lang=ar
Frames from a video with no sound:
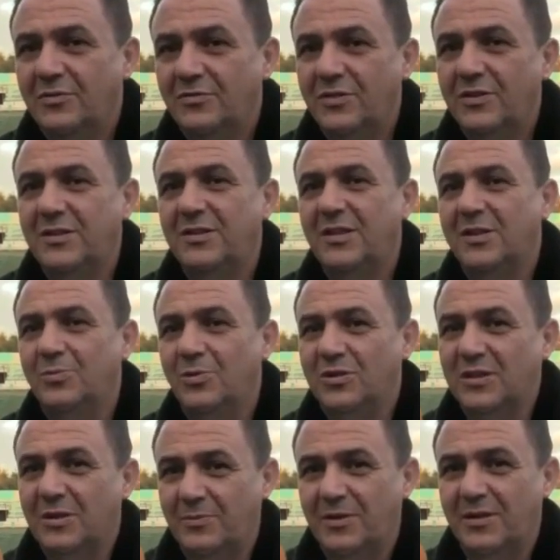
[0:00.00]
فنيات
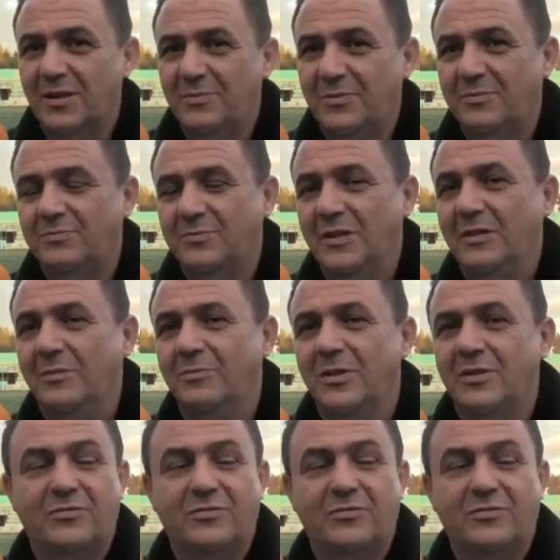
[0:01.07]
معتبره من من,